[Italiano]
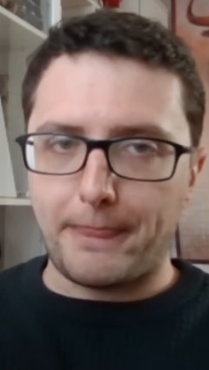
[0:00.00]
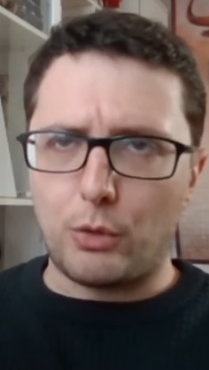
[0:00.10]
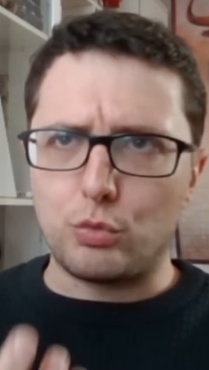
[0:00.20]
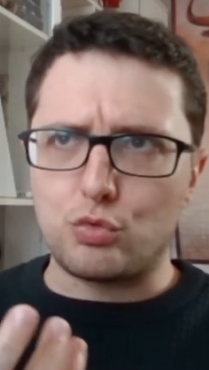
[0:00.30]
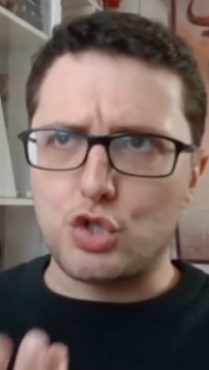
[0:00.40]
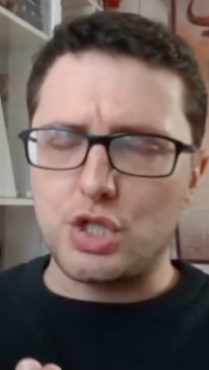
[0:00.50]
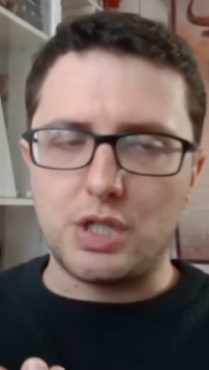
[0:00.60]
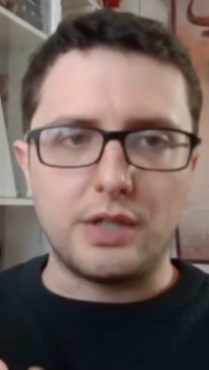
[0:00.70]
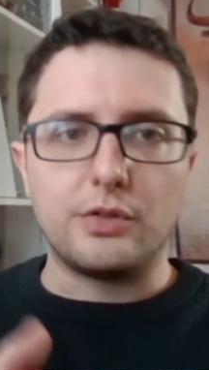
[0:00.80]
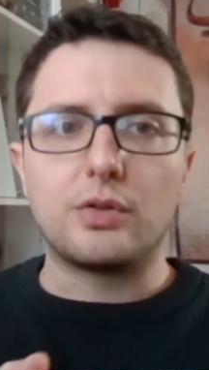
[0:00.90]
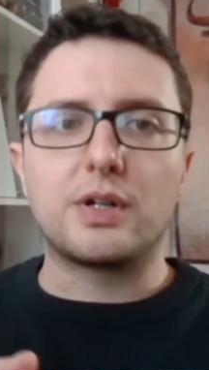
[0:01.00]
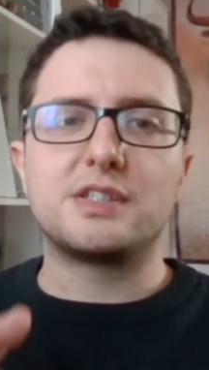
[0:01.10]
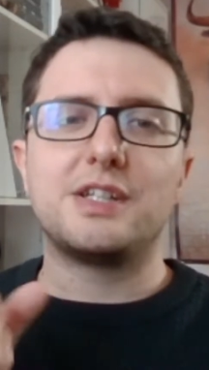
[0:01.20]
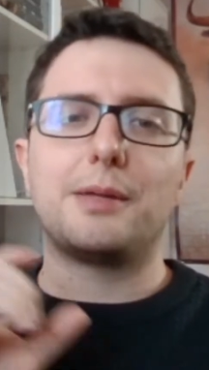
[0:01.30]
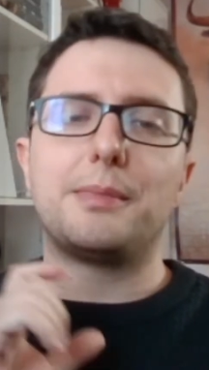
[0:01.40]
o Lucilio che
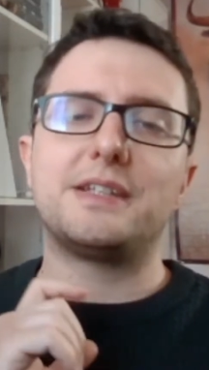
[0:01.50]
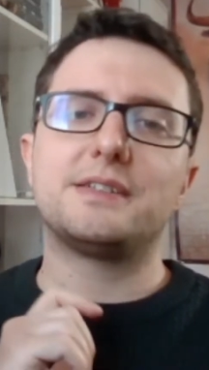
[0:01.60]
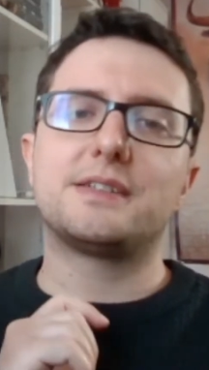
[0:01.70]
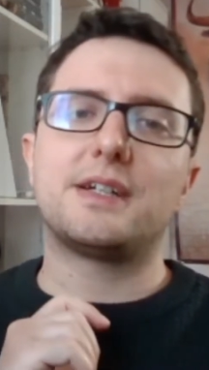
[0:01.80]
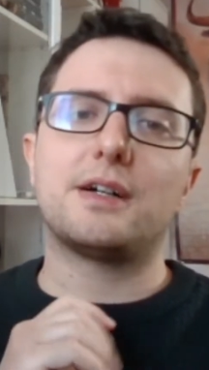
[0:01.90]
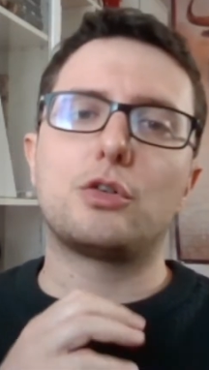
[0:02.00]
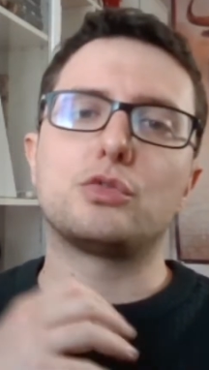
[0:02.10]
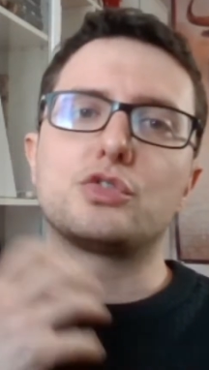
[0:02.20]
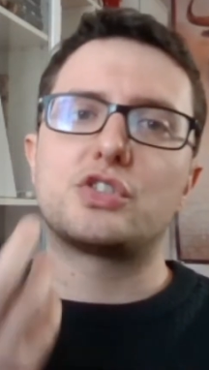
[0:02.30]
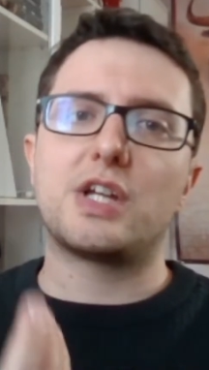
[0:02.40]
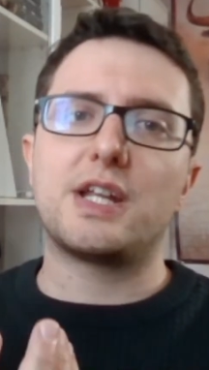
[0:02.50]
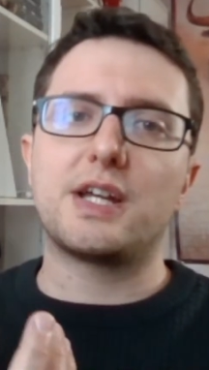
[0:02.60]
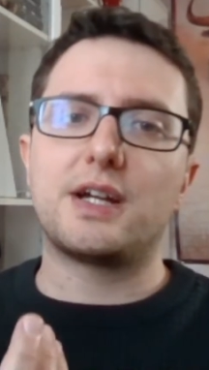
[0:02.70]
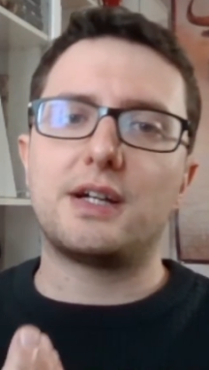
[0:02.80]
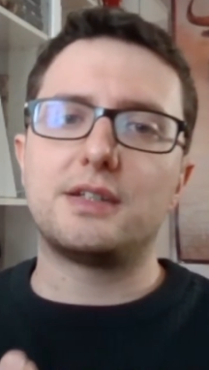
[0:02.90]
si lamenta con
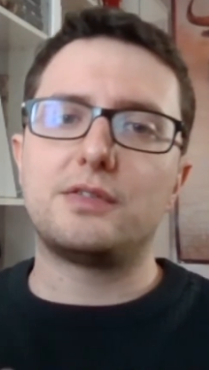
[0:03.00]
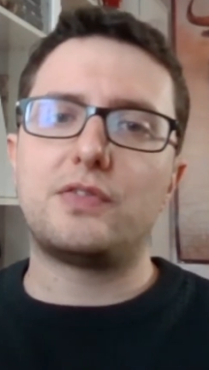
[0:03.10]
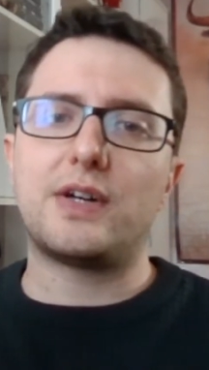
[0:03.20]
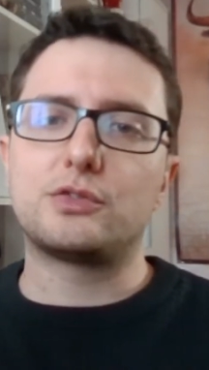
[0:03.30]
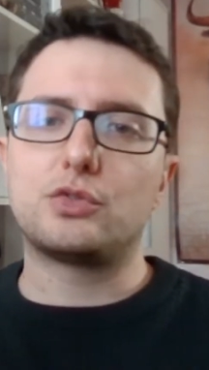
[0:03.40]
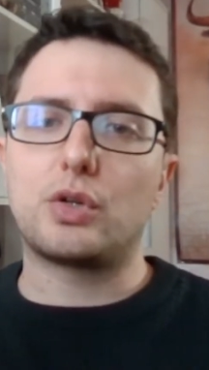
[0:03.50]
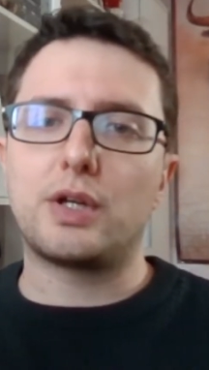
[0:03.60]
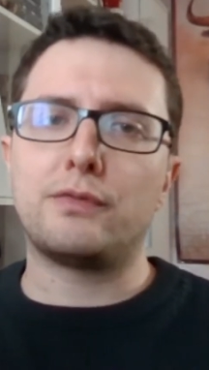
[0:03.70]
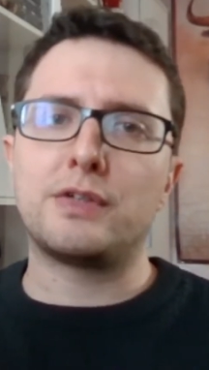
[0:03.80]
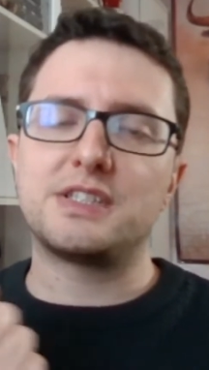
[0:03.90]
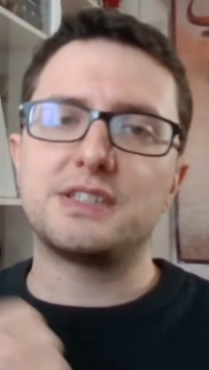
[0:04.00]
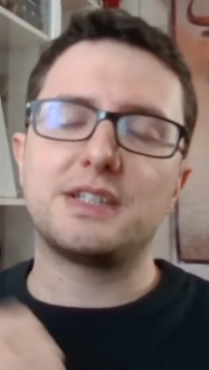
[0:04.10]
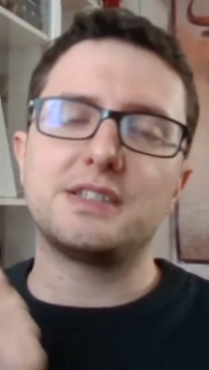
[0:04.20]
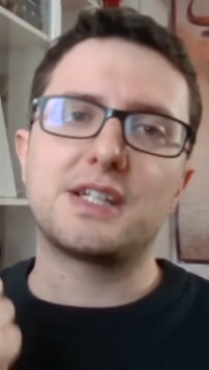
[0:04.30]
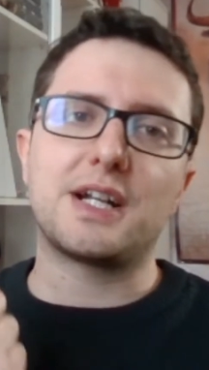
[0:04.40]
Seneca del fatto che avversità
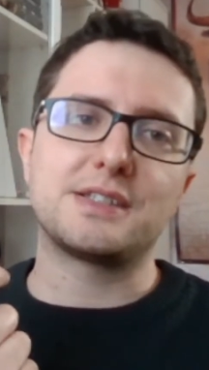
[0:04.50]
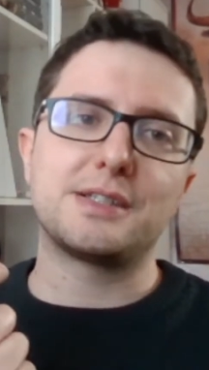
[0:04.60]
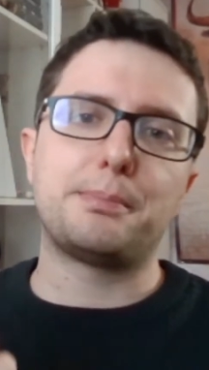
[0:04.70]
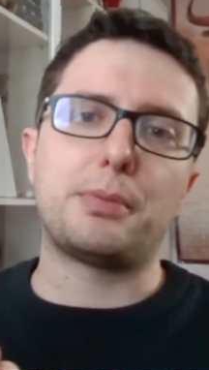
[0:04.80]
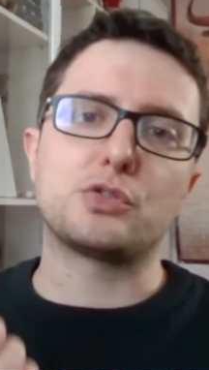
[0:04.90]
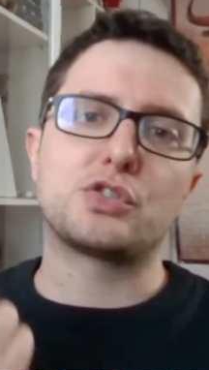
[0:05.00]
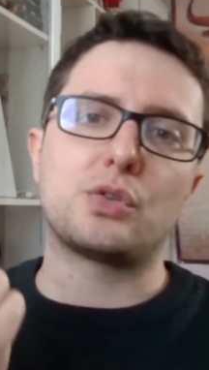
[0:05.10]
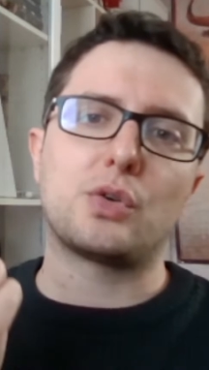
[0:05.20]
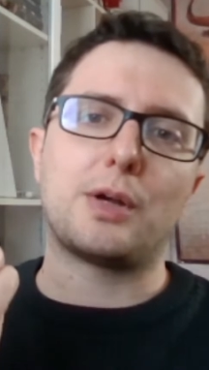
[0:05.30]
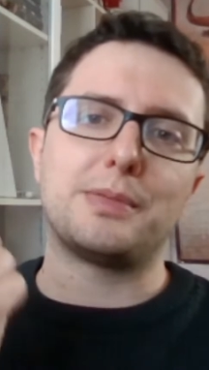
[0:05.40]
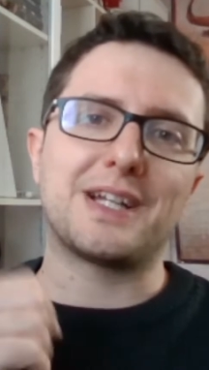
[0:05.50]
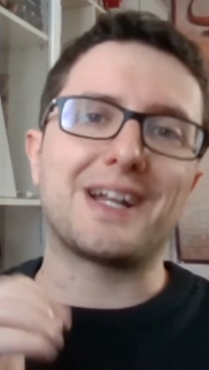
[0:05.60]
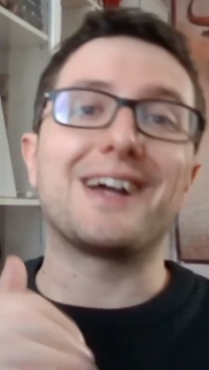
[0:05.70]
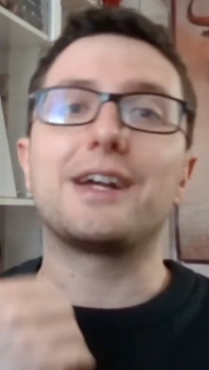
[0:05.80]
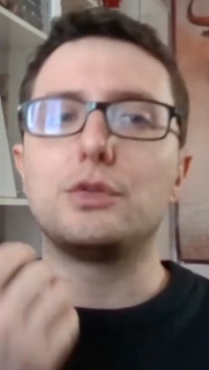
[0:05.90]
e disgrazie possano
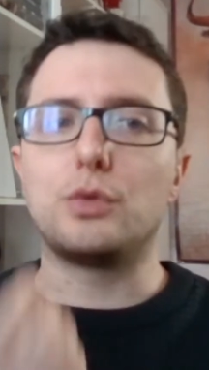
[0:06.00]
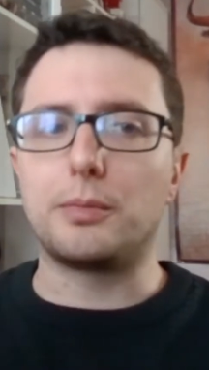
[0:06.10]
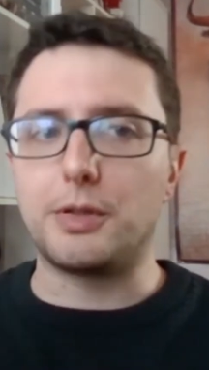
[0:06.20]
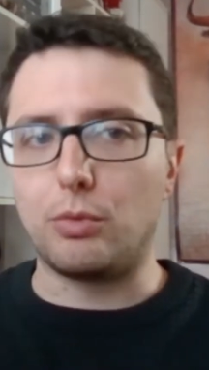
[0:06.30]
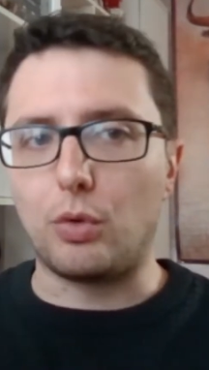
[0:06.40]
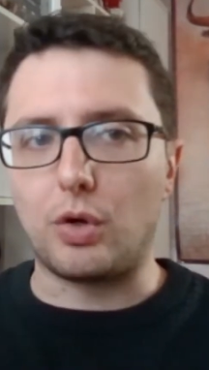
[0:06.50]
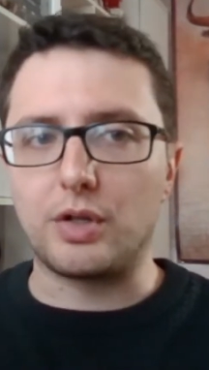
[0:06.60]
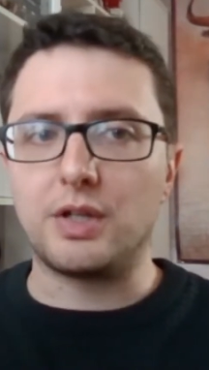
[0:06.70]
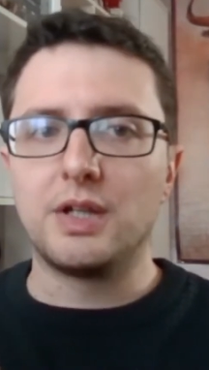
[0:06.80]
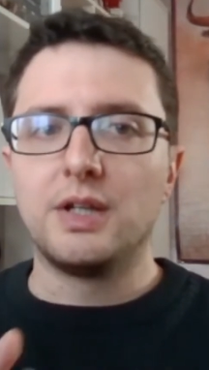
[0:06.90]
capitare anche agli uomini buoni